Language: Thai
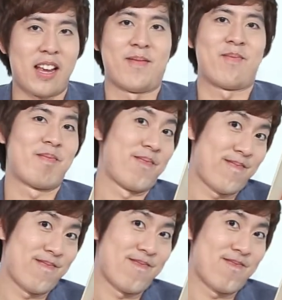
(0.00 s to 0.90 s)
ฮะ
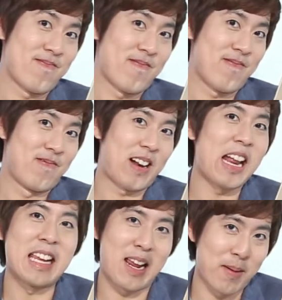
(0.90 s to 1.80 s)
ใก
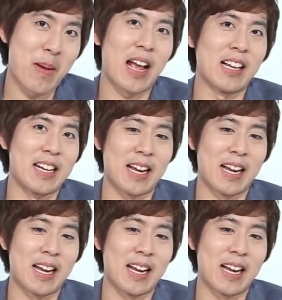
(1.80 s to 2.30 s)
ล้เคียงกันมากเลย